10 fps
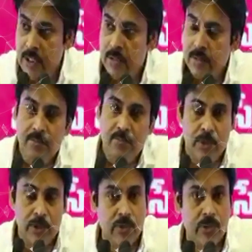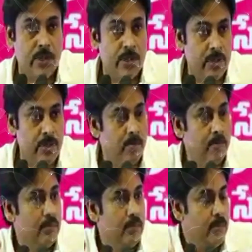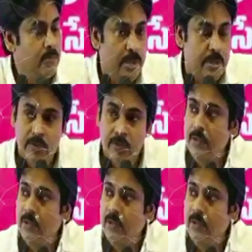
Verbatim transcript: ఇక్కడ ప్రతి ఒక్కరికి మెడికల్